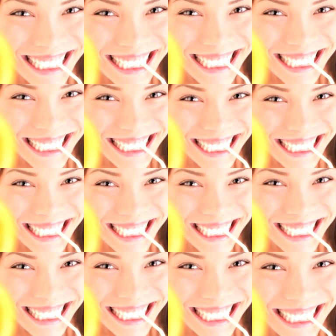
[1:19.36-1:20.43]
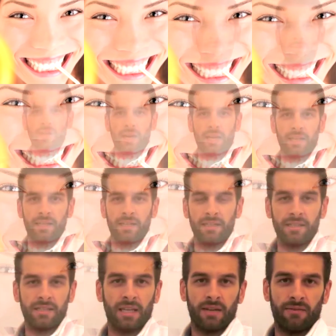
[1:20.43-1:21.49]
calorie in maniera tale da usare le
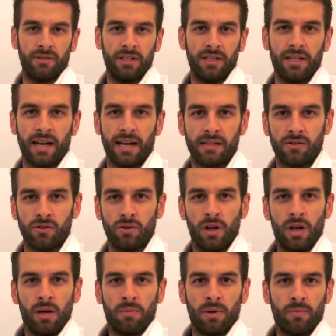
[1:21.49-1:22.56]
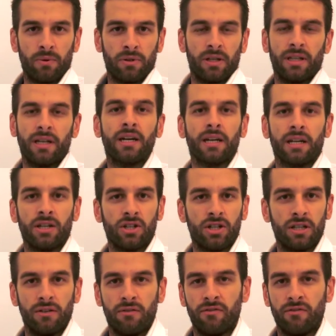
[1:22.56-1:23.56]
riserve di grasso per poter accrescere il